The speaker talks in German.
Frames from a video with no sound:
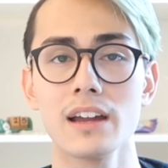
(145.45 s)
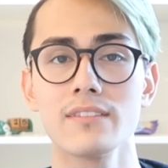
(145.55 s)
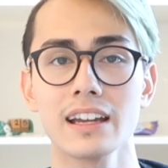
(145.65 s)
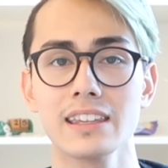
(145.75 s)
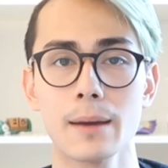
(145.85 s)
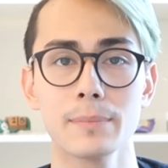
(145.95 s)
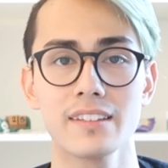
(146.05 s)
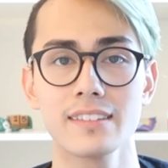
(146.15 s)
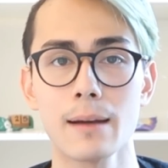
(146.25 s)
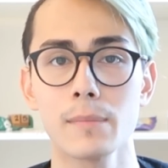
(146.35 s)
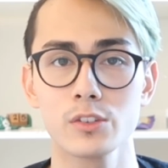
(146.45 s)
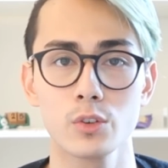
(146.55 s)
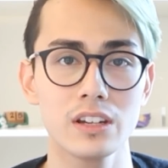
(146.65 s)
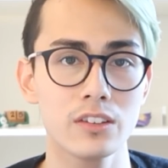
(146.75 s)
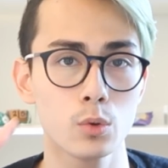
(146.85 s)
Einfach, ich habe das damals
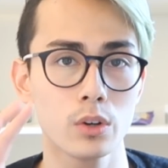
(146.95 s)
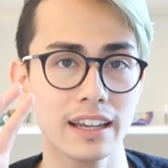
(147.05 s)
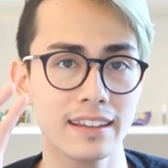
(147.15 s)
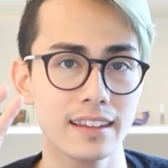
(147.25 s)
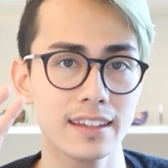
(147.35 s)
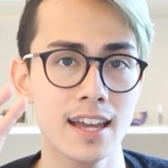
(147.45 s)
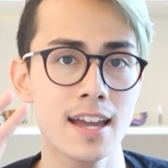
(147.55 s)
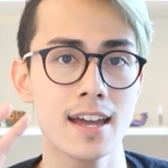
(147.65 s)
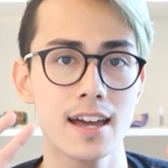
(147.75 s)
noch nie so richtig